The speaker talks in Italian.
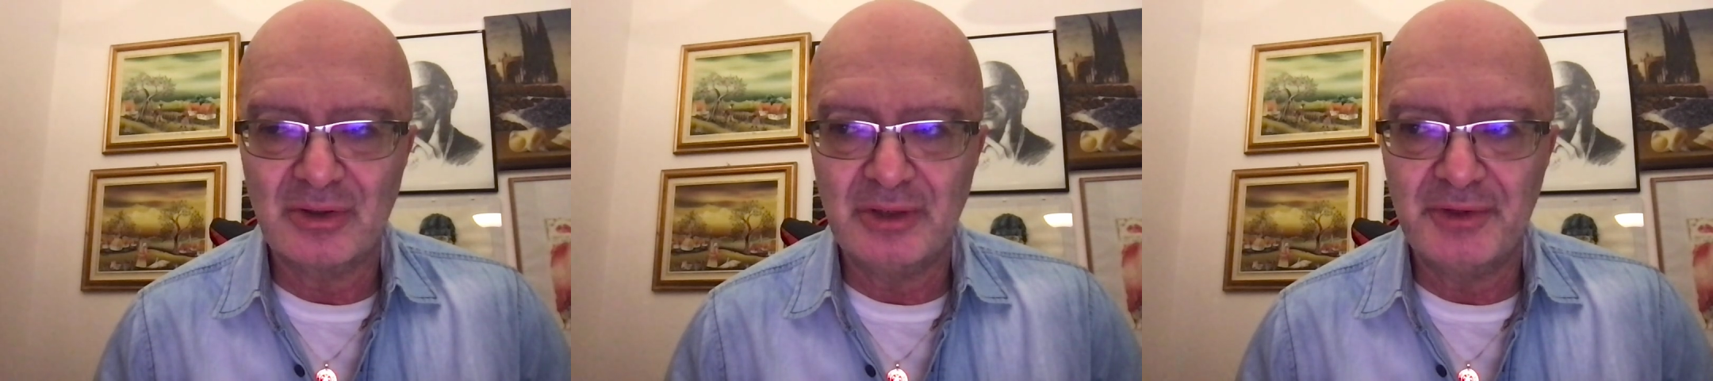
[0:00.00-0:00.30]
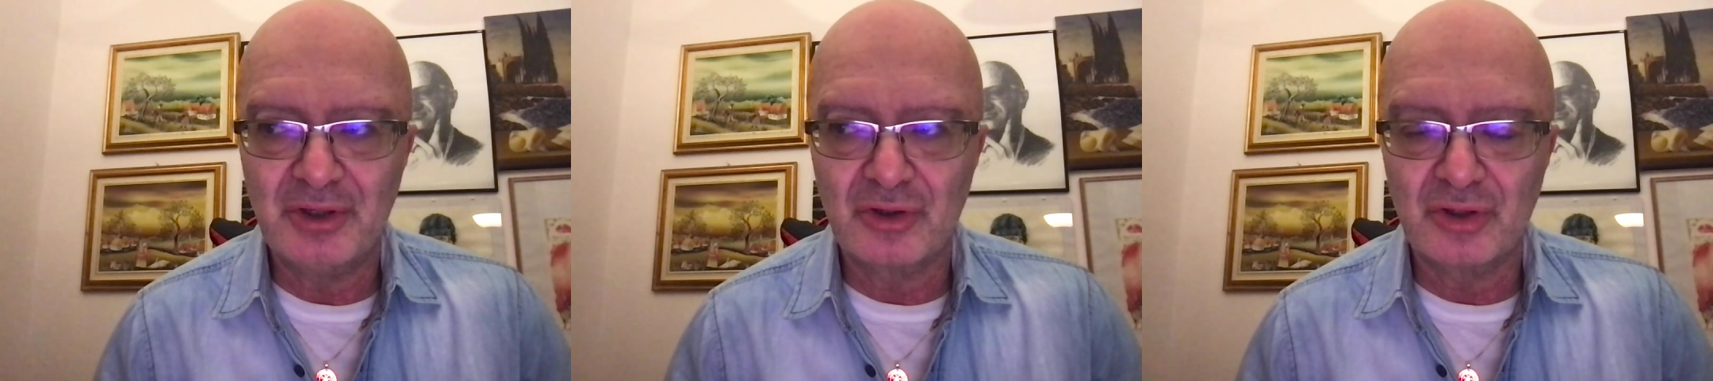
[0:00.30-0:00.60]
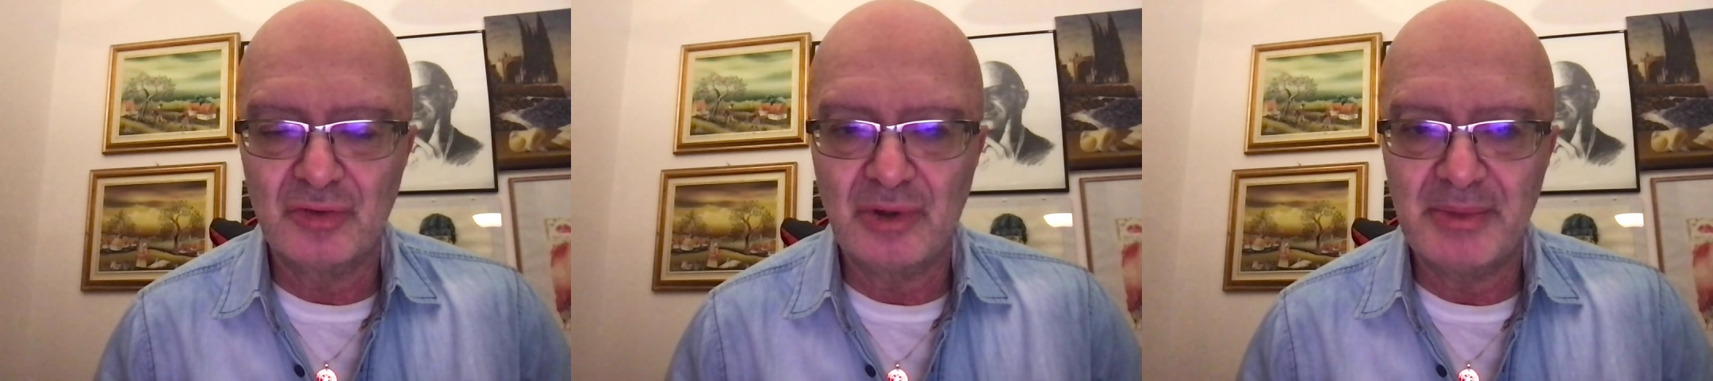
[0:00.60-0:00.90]
condividilo
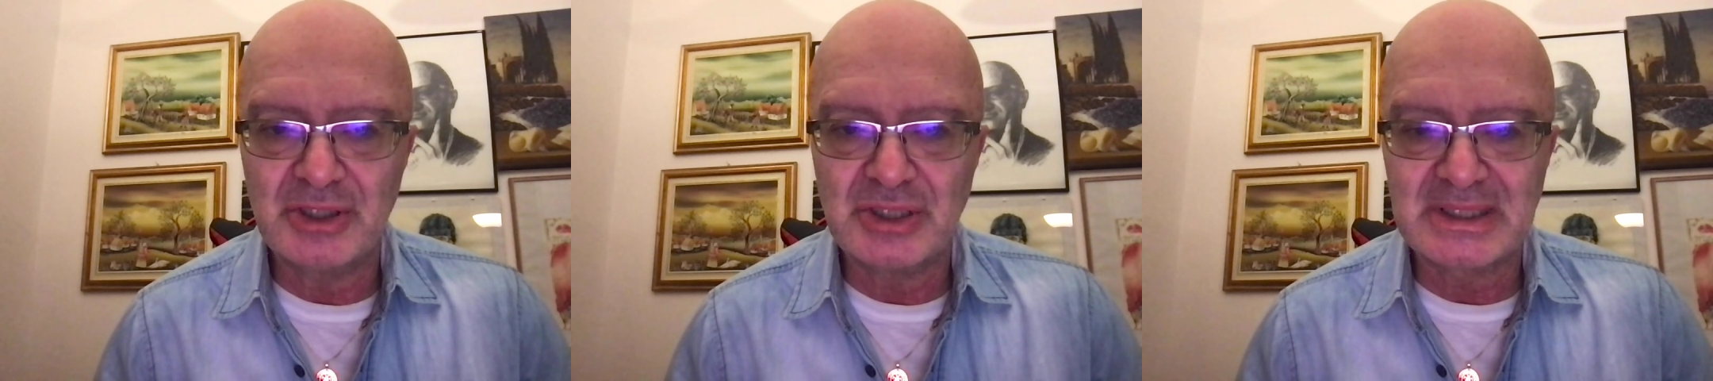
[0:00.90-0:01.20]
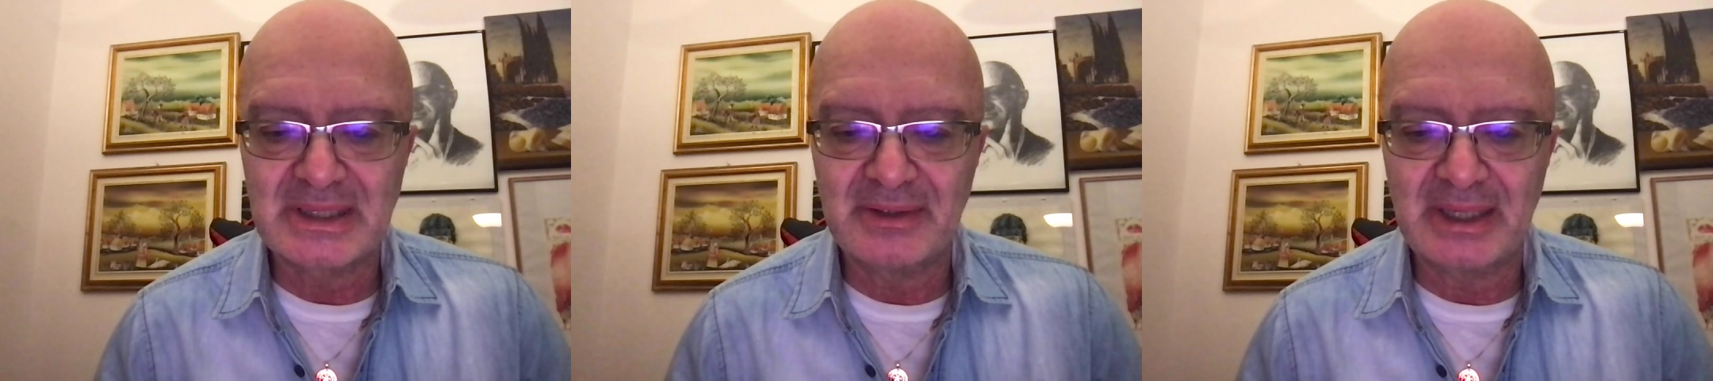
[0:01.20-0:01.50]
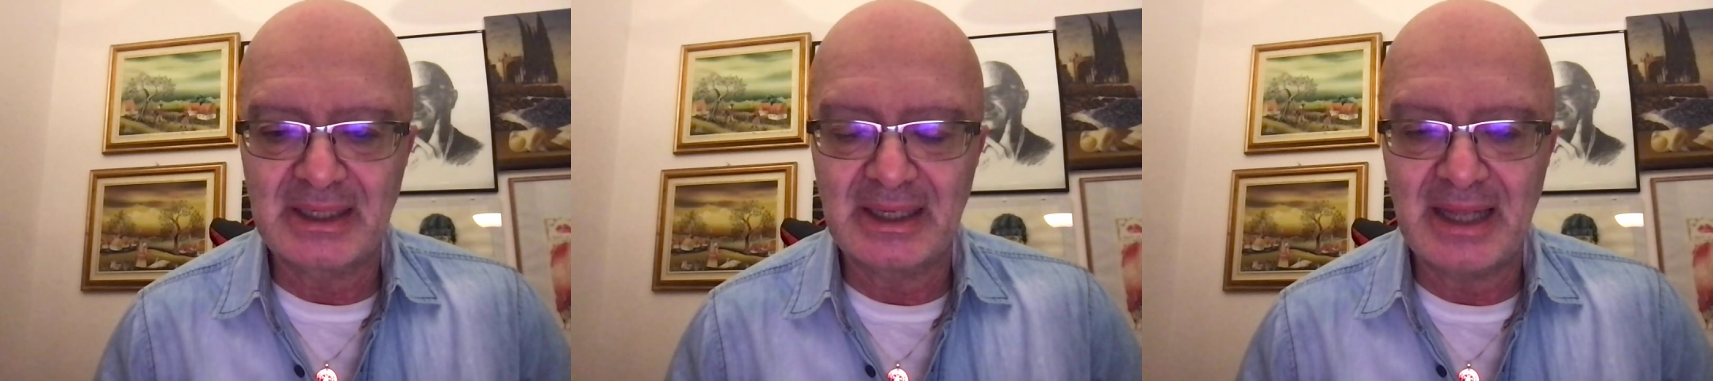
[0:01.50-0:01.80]
con i tuoi amici,
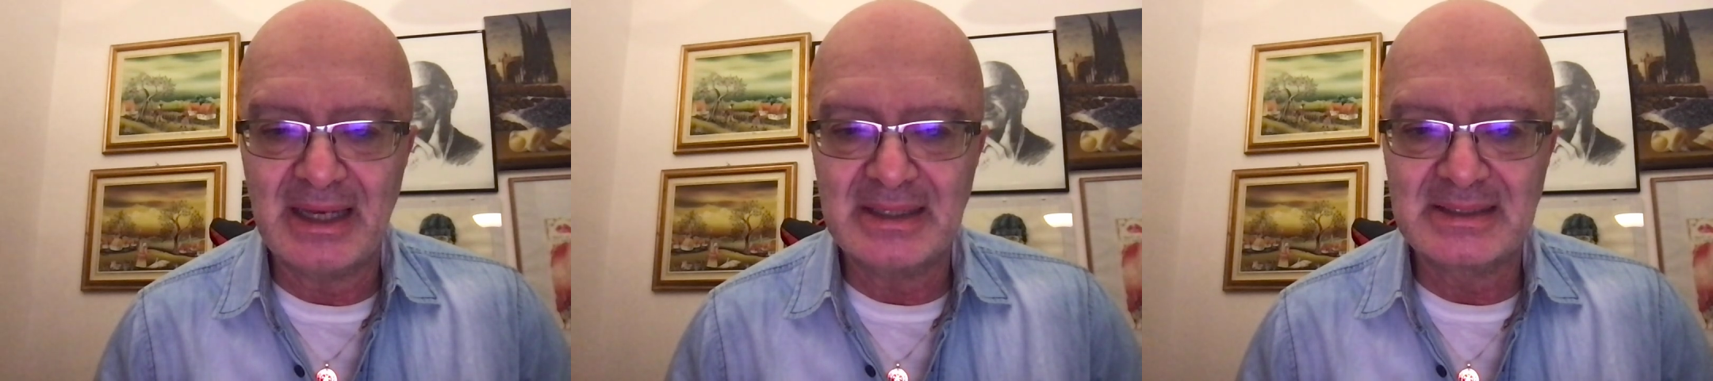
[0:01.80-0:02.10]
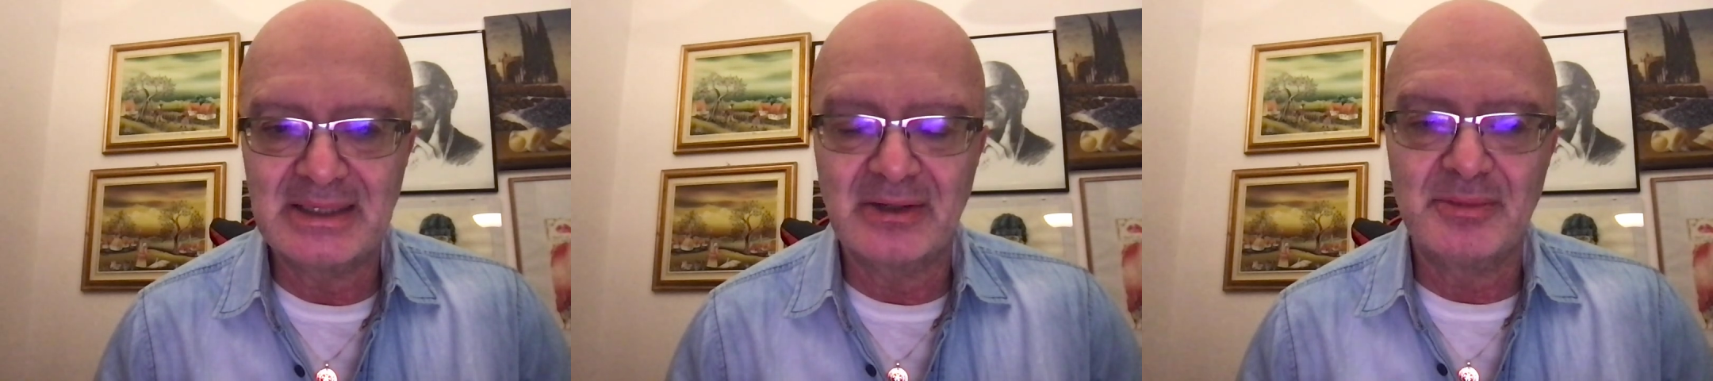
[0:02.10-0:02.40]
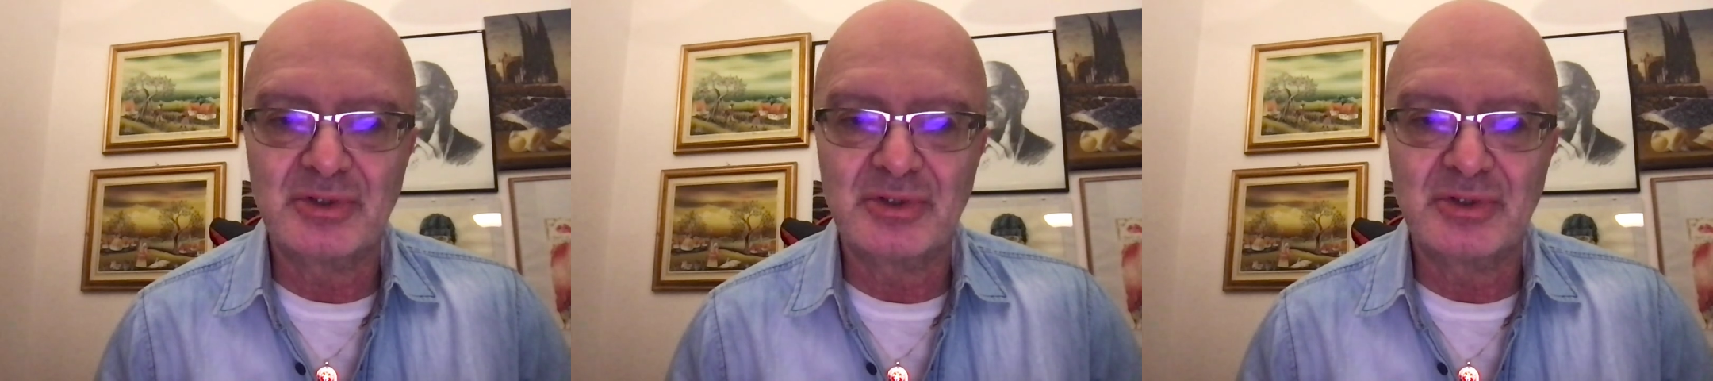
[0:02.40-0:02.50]
iscriviti al canale, seguimi